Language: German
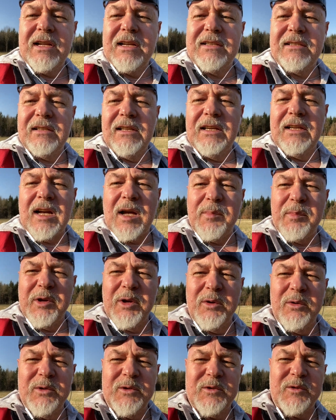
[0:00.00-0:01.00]
letztlich
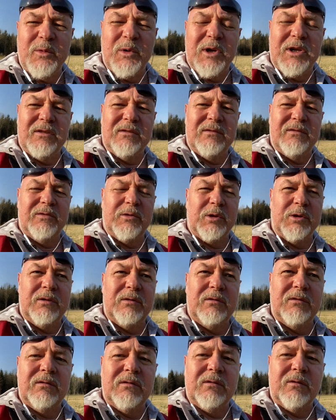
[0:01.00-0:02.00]
abgelöst worden
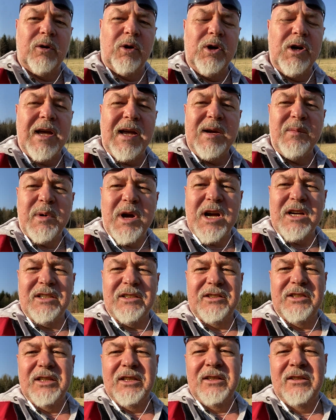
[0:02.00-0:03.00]
von Online
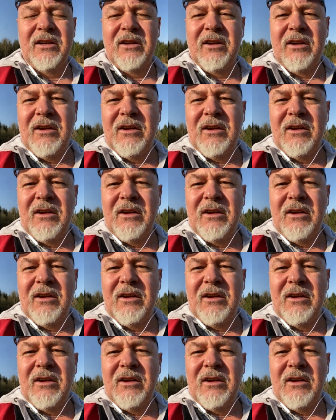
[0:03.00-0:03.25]
Marketing.